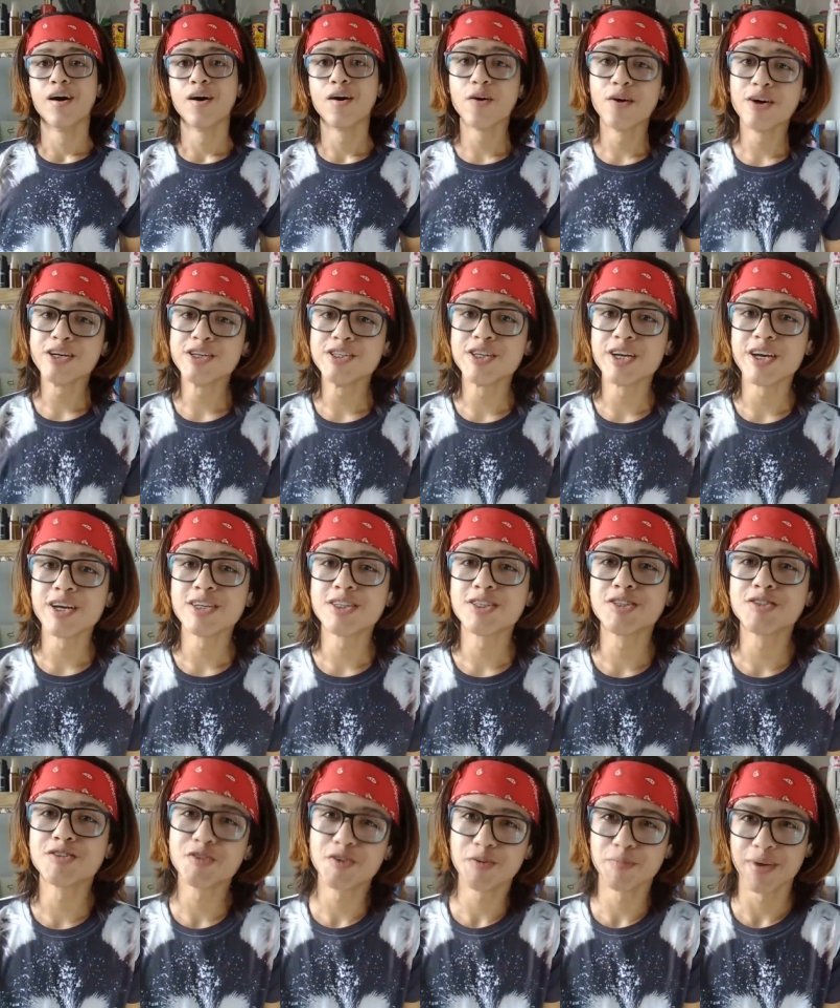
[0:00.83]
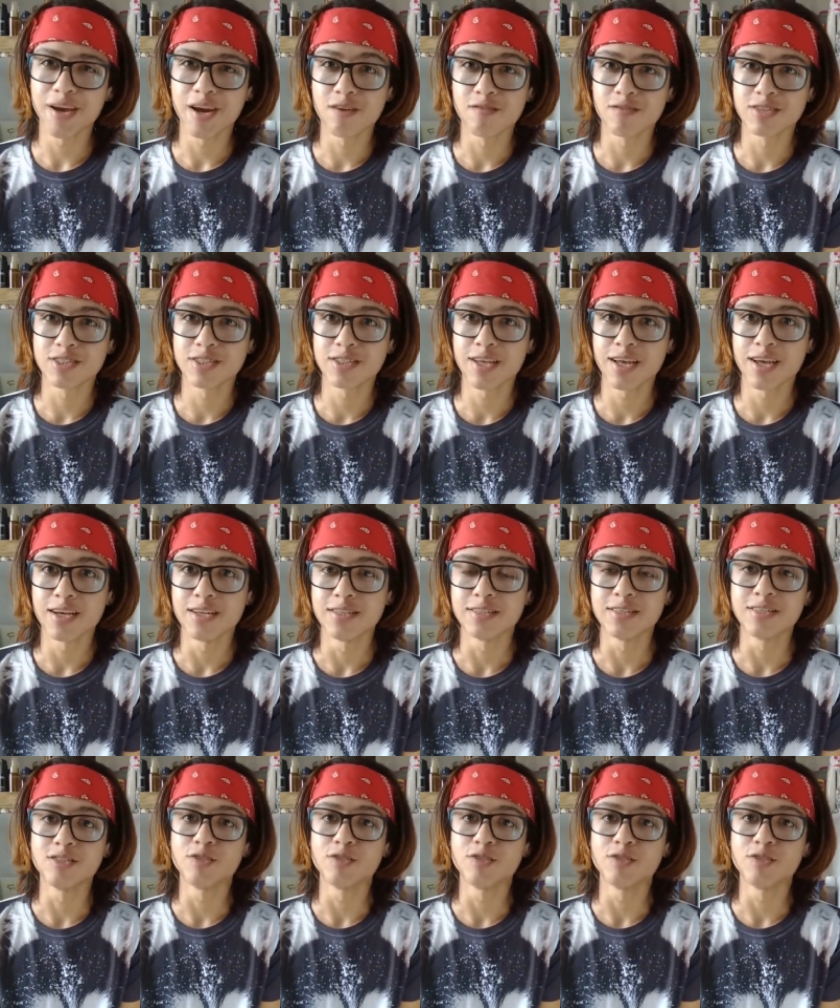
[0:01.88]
Oi gente, tudo bem com vocês?